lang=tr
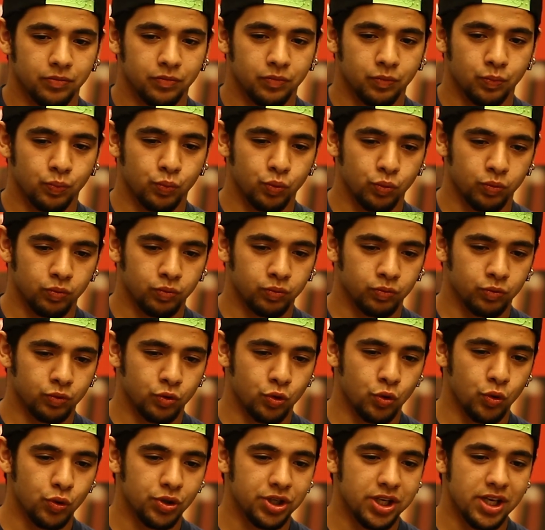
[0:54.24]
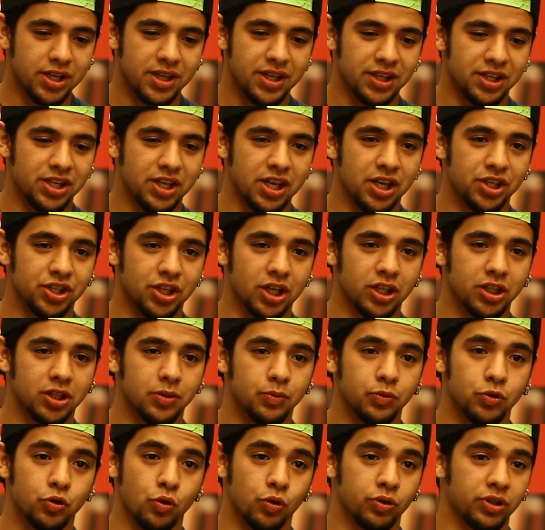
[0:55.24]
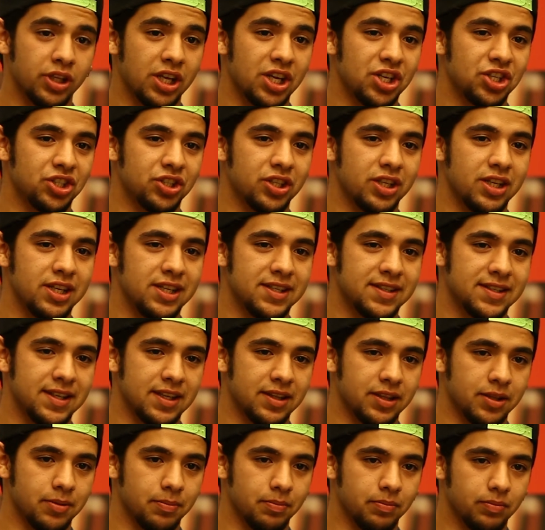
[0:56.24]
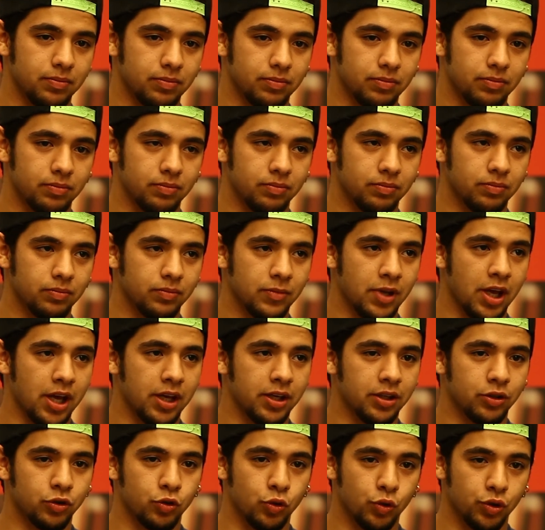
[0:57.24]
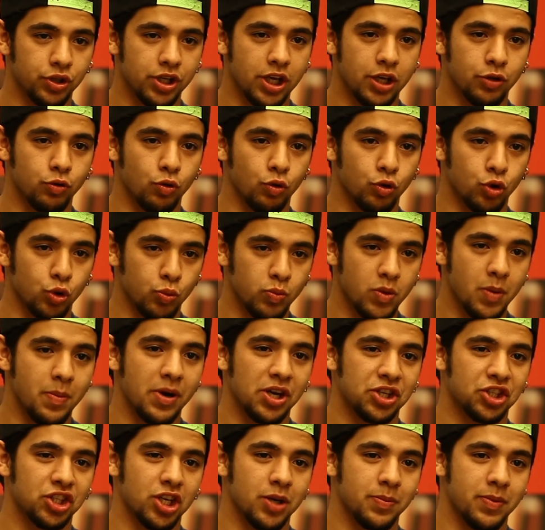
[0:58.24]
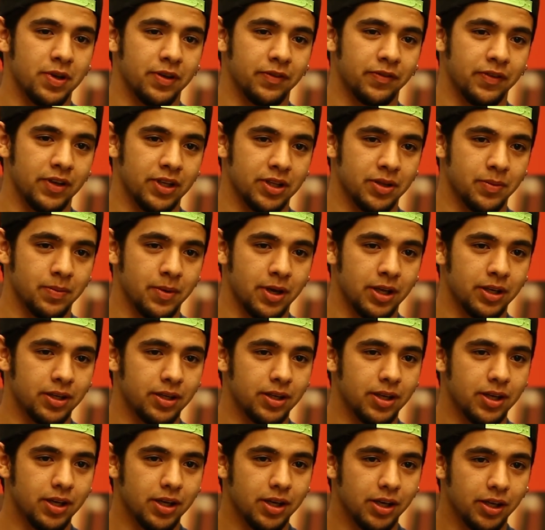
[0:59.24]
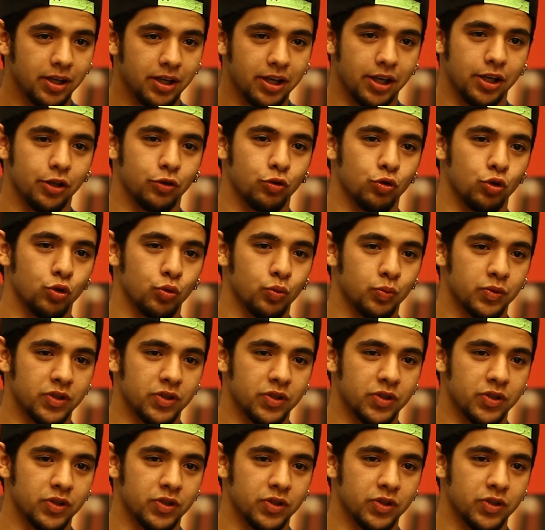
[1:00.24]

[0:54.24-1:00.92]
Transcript: Bu Türkiye'deki yaşantımın çok değiştiğini hissettim. Yani Türkiye'ye döndüğümde başka bir Efe'ydi. Ben Kanada uyum